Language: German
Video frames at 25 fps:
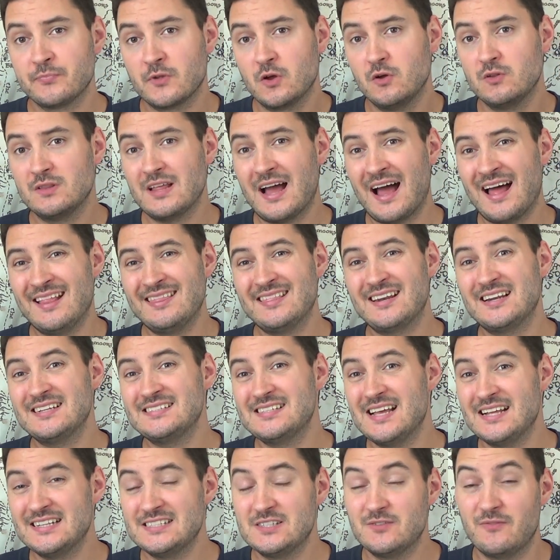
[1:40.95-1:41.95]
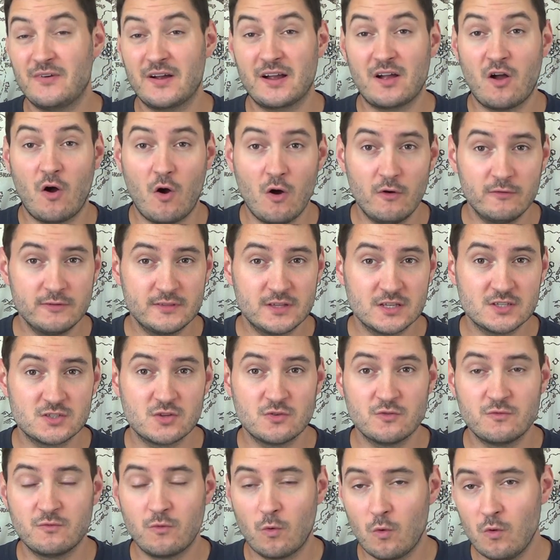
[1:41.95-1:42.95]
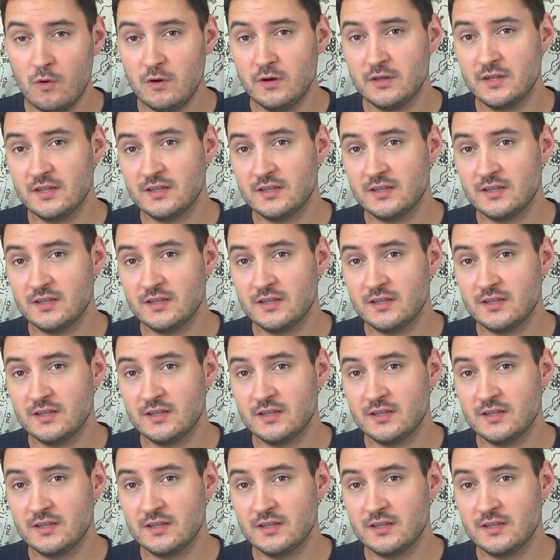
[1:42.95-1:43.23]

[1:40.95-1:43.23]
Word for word: Und andererseits verkaufte sowohl